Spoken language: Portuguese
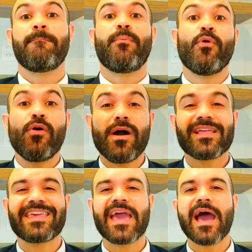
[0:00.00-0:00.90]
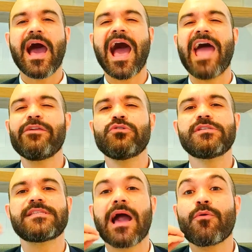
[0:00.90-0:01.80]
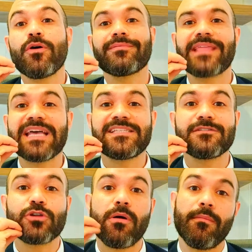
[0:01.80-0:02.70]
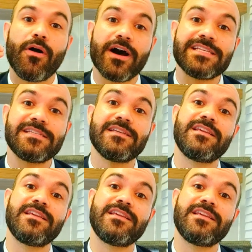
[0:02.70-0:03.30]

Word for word: Por que raios acontece trombose